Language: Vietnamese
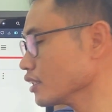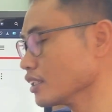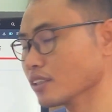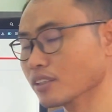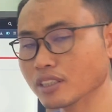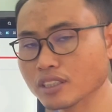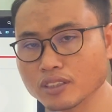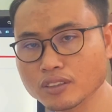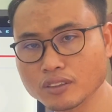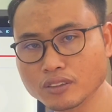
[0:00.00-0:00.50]
nổ
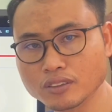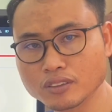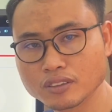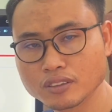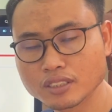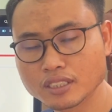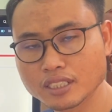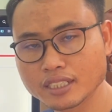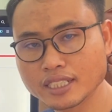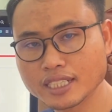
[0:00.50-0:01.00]
cổ
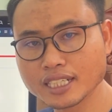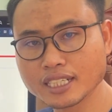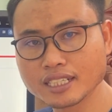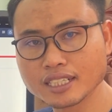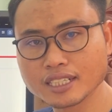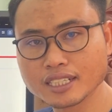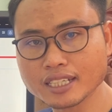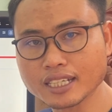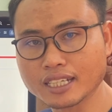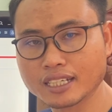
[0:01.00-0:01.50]

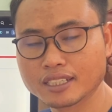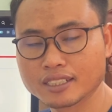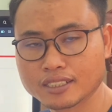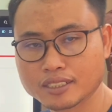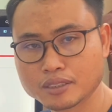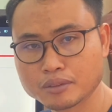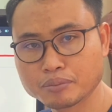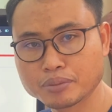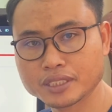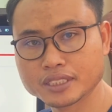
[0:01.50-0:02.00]
nagara
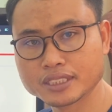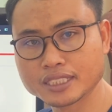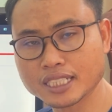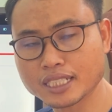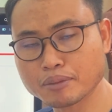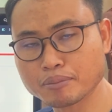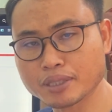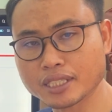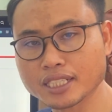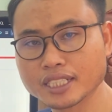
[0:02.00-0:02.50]
pịa xa
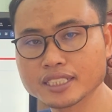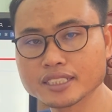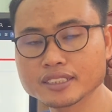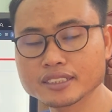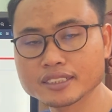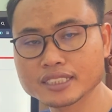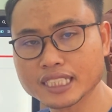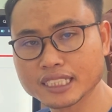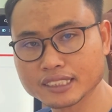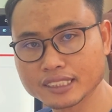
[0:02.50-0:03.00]
và lấy đi
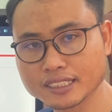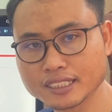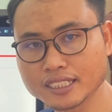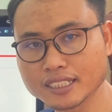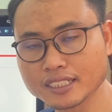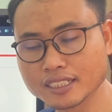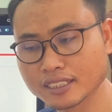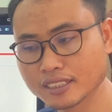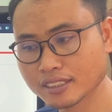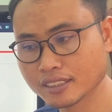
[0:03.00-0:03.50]
sang sạc
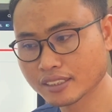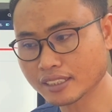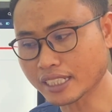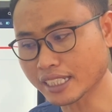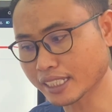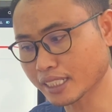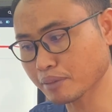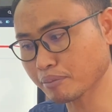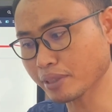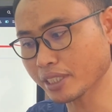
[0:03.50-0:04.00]

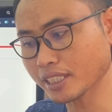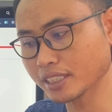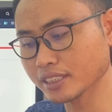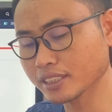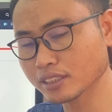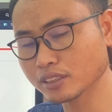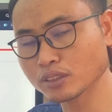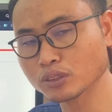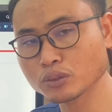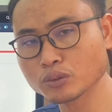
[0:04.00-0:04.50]
đại không ai
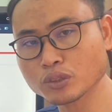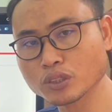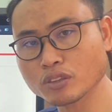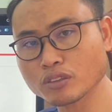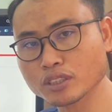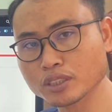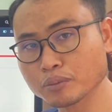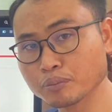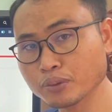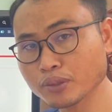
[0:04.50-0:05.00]
dương từ tua
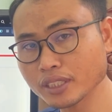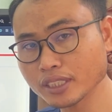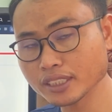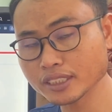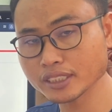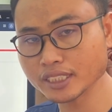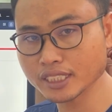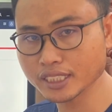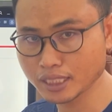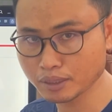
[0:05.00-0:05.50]
rồi thì bố lại
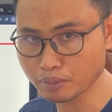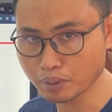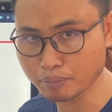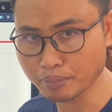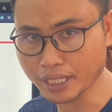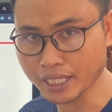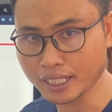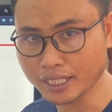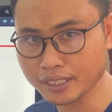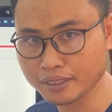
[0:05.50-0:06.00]
chơi game một
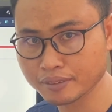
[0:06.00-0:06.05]
bài